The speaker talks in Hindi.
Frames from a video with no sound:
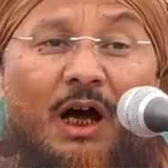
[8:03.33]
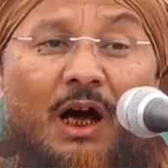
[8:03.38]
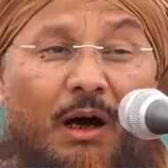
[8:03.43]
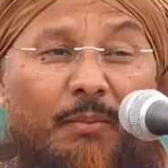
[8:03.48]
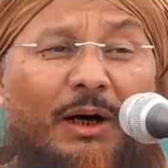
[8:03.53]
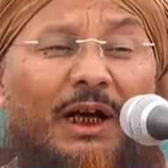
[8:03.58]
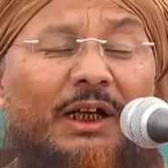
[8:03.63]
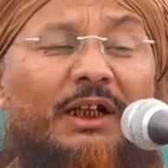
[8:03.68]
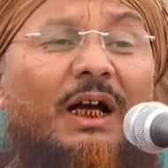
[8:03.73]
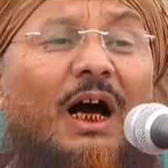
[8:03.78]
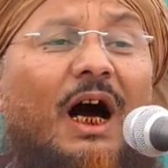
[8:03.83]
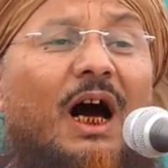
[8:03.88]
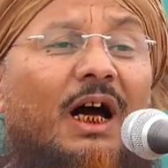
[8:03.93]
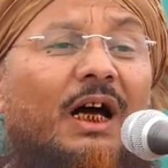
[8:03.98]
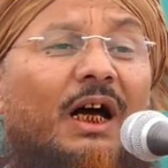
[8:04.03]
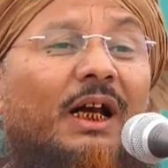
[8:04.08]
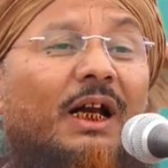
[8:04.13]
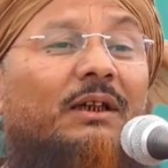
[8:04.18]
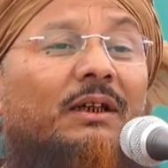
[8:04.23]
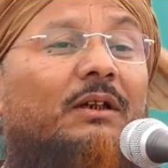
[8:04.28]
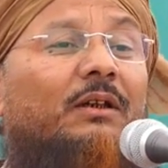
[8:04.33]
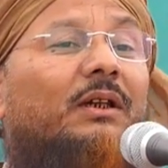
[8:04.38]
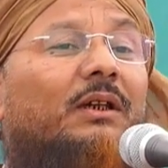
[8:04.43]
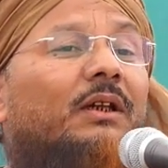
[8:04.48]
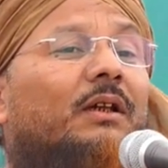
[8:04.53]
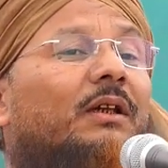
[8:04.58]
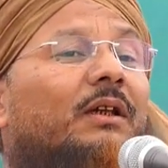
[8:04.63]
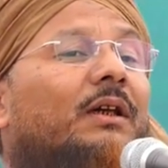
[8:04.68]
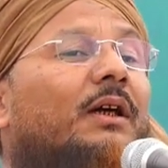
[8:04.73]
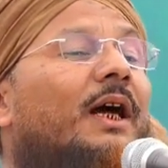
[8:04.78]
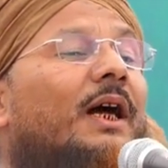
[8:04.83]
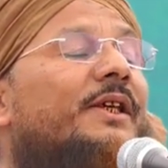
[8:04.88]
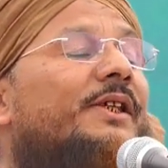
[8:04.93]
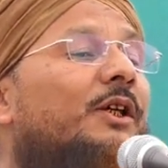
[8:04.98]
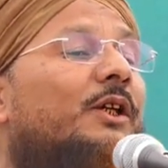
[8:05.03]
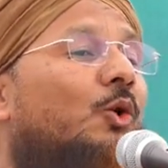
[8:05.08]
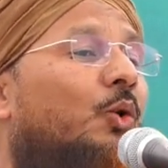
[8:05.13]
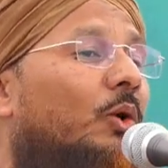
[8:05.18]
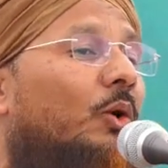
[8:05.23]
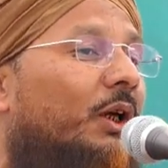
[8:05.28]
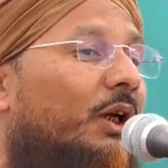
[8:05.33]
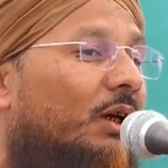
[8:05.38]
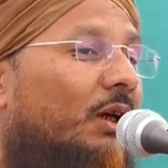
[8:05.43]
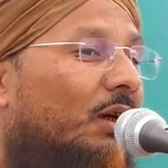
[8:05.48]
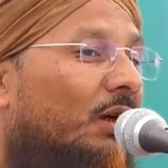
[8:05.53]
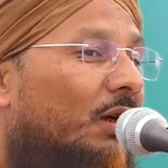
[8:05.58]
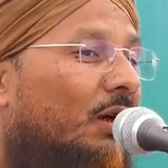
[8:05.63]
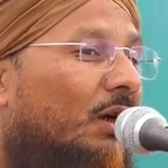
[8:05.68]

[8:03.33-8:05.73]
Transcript: हमारी आखरत कैसी होगी